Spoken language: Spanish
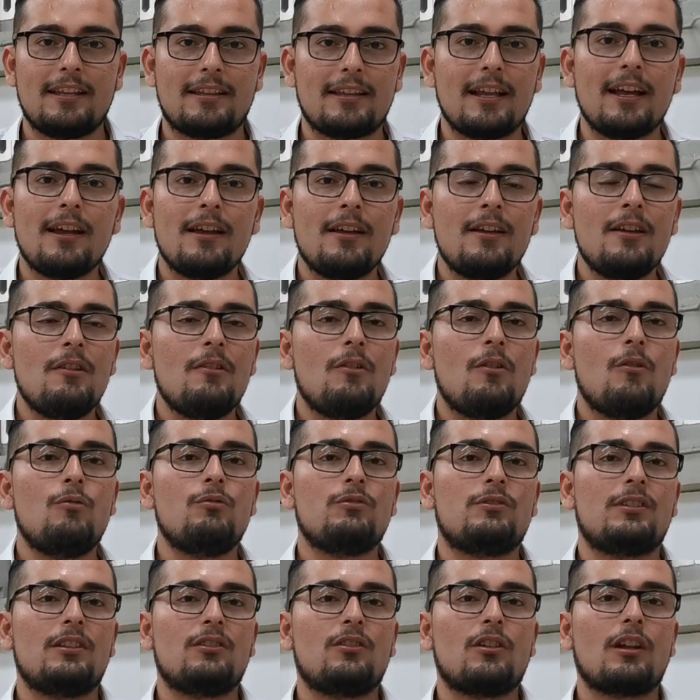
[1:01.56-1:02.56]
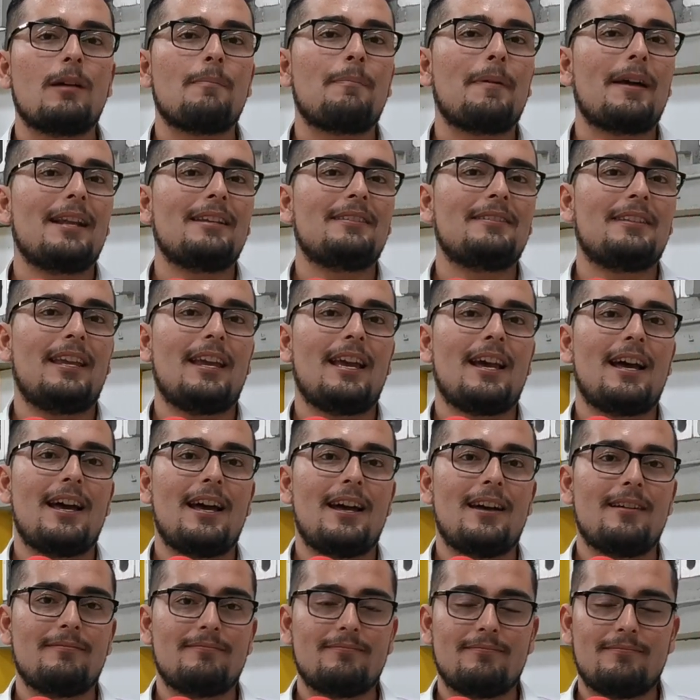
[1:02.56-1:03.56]
quieta, un centro que
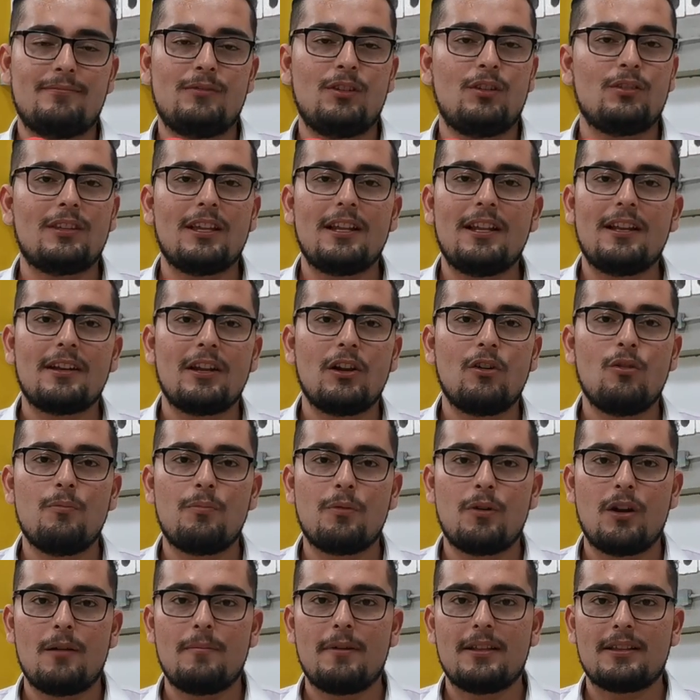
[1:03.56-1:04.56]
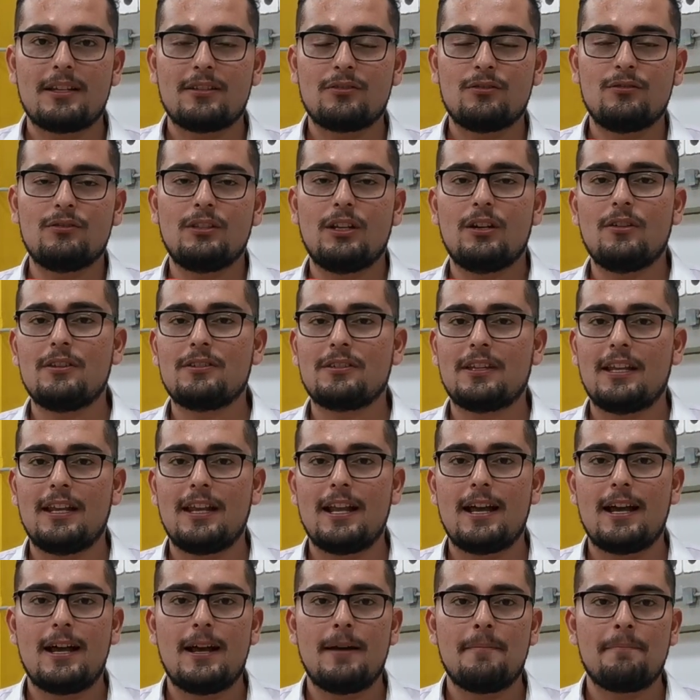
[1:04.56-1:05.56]
parecía no tener ningún problema tras un tiro de
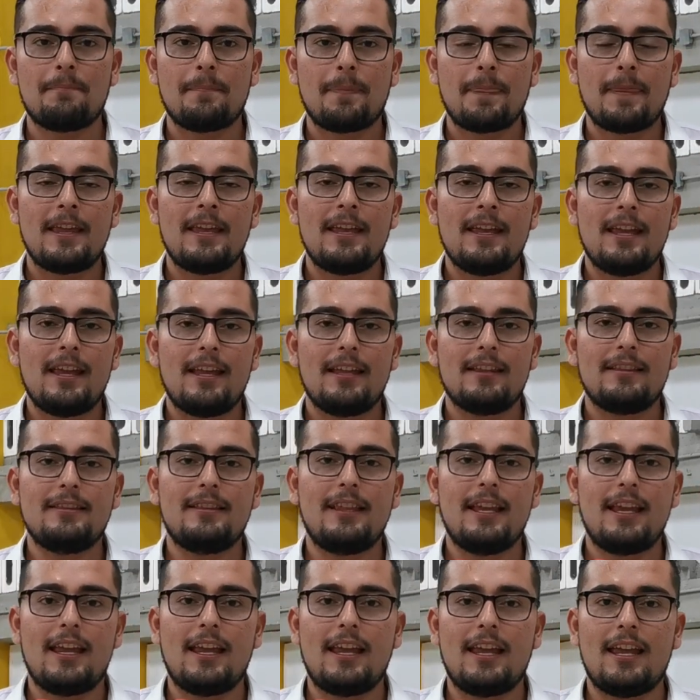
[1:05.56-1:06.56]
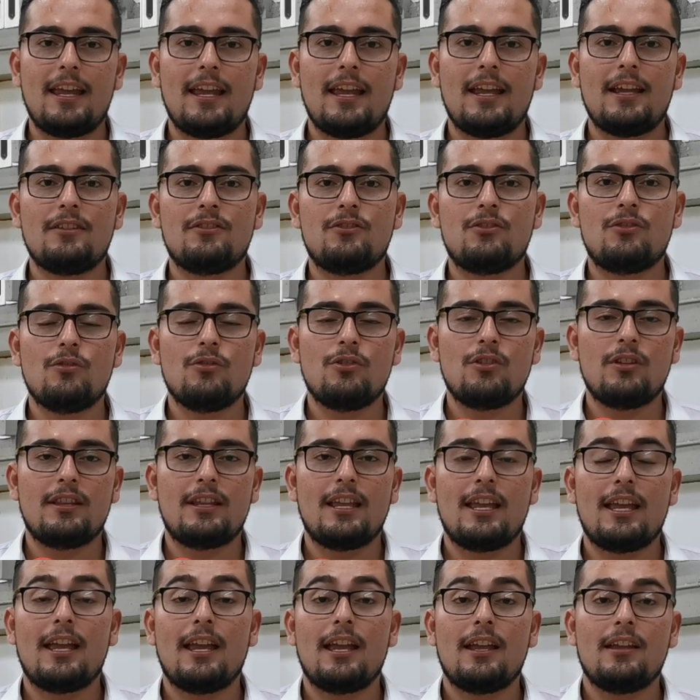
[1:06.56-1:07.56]
esquina de,
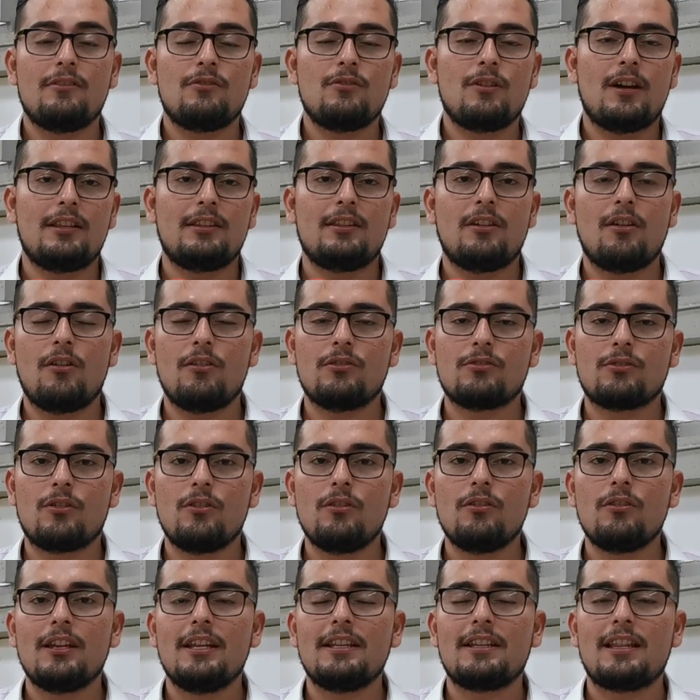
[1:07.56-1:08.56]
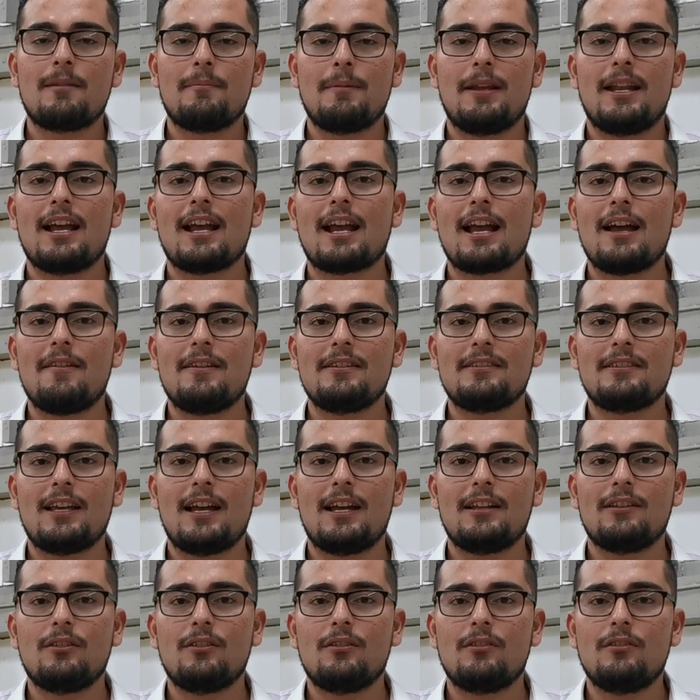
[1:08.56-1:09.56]
Joandro de Orozco y termina
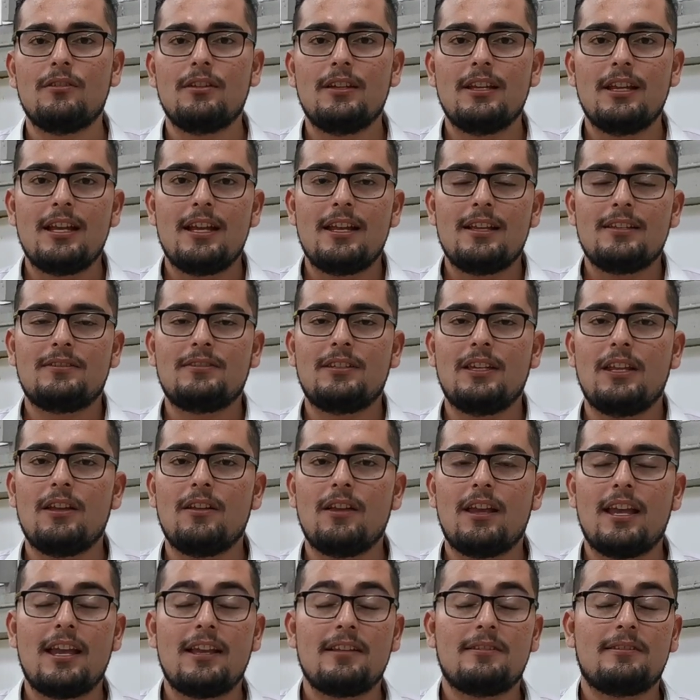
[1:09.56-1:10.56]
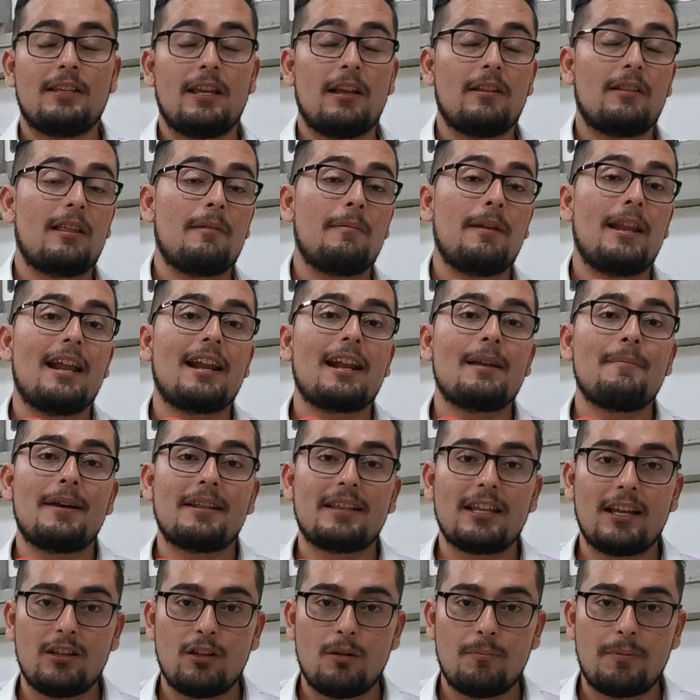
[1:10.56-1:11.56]
cabeceando, eh, se termina
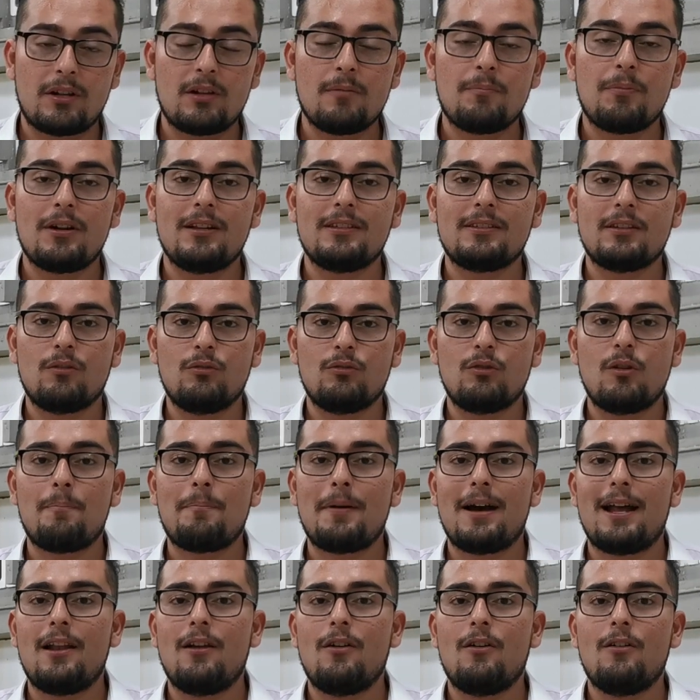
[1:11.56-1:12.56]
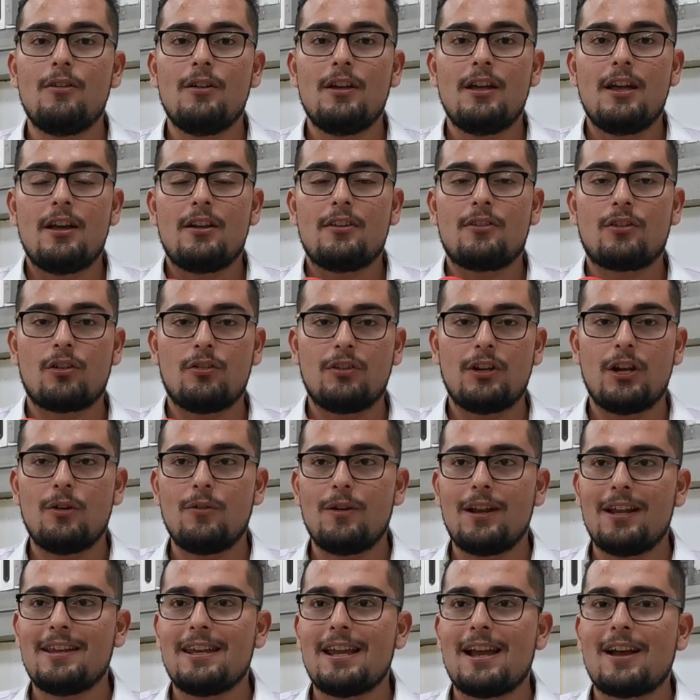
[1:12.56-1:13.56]
rematando, perdón, por el segundo palo
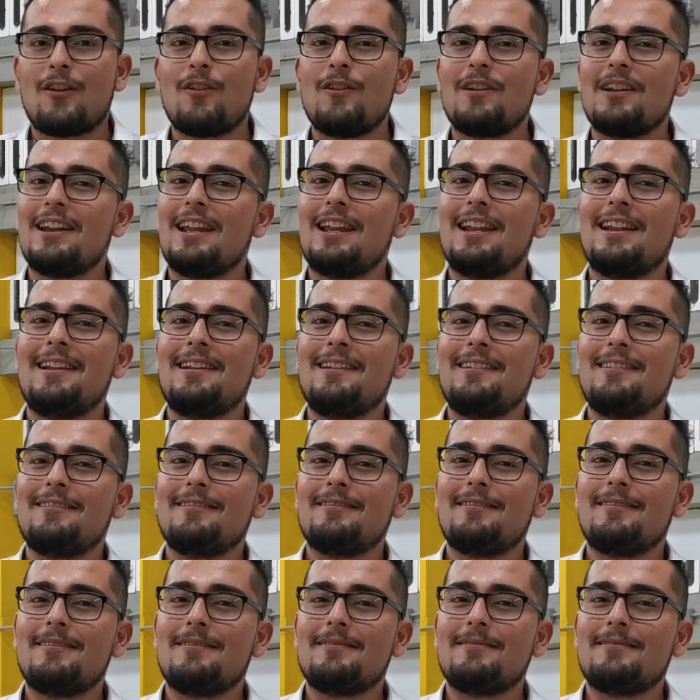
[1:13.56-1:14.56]
Rodrigo Ureña, con el